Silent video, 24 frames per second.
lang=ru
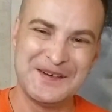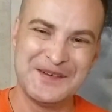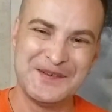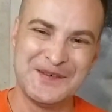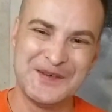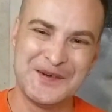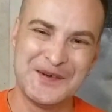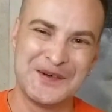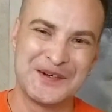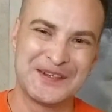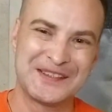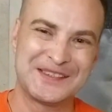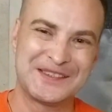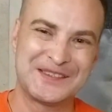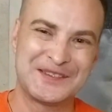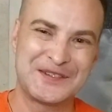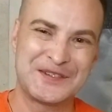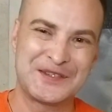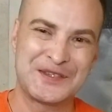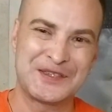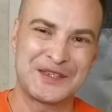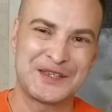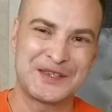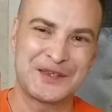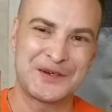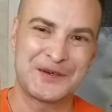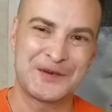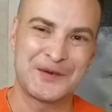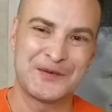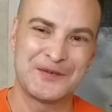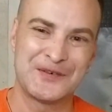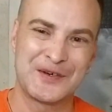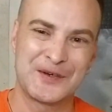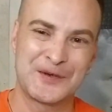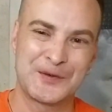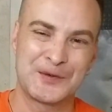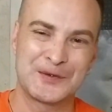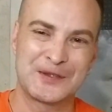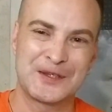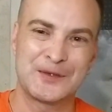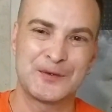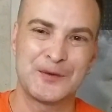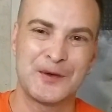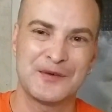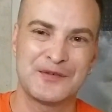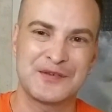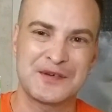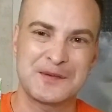Вот, что-то такого рода.
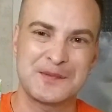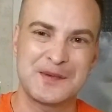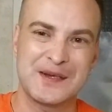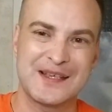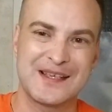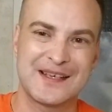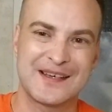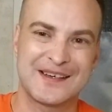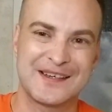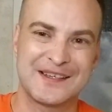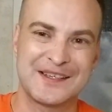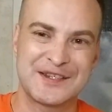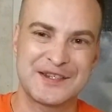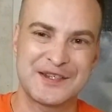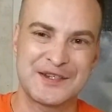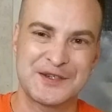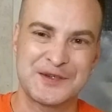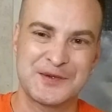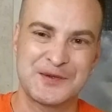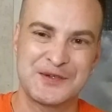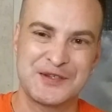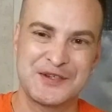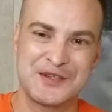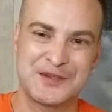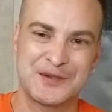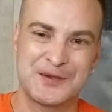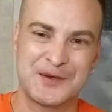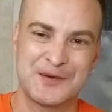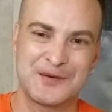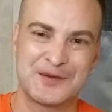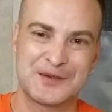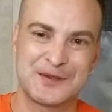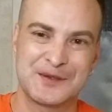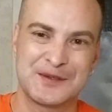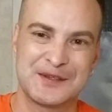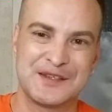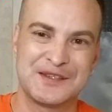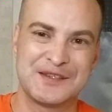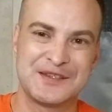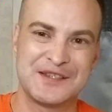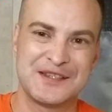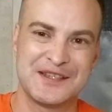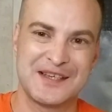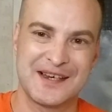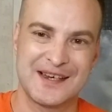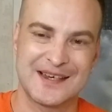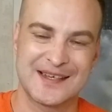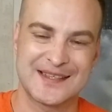Но ну, оформление, конечно же, очень такое вот
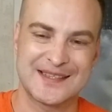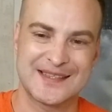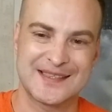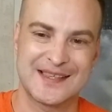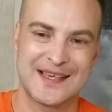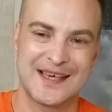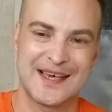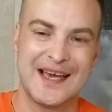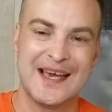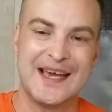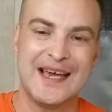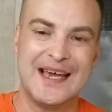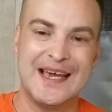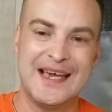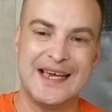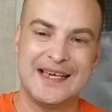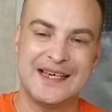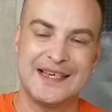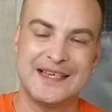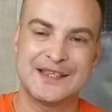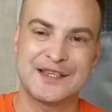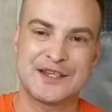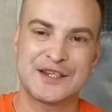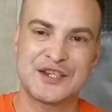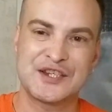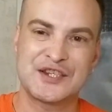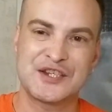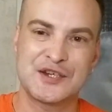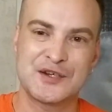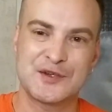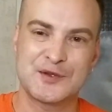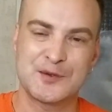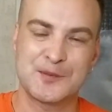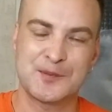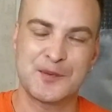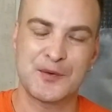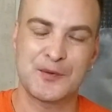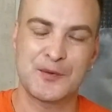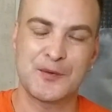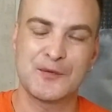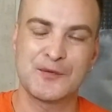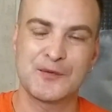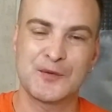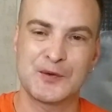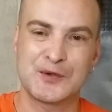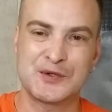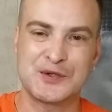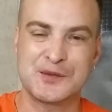интересное. И даже через
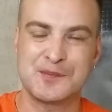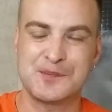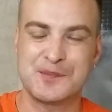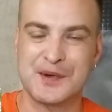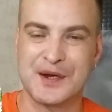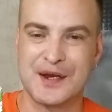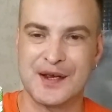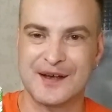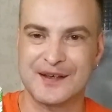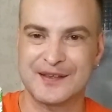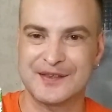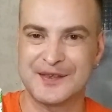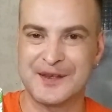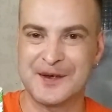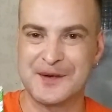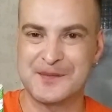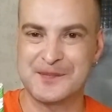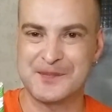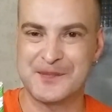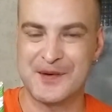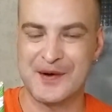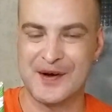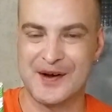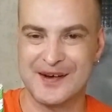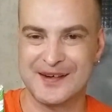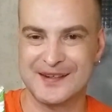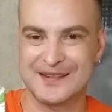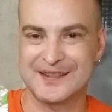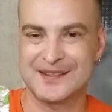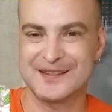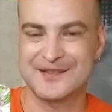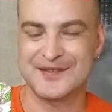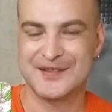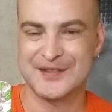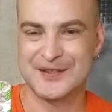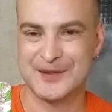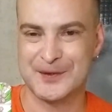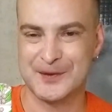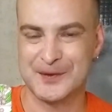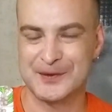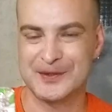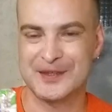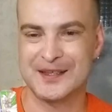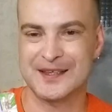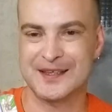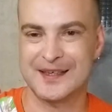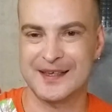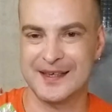упаковку очень приятно пахнет
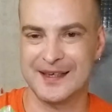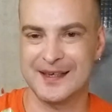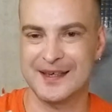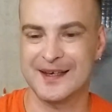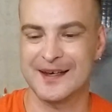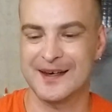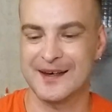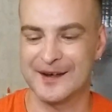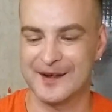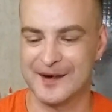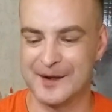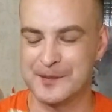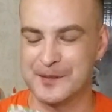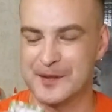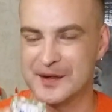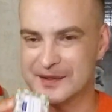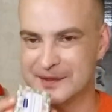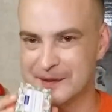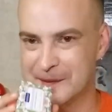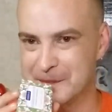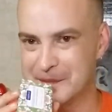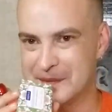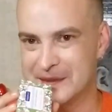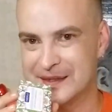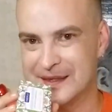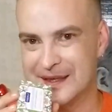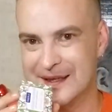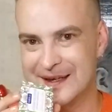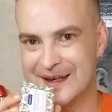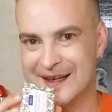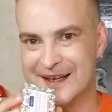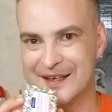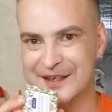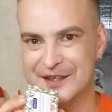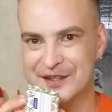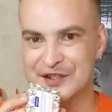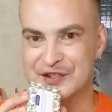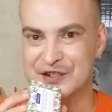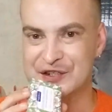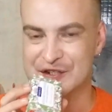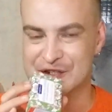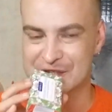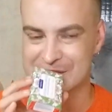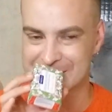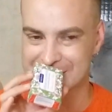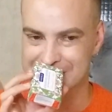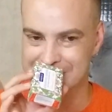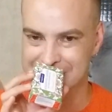все-таки ароматом миндаля и
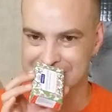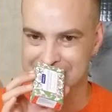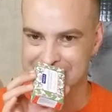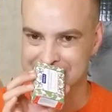ши.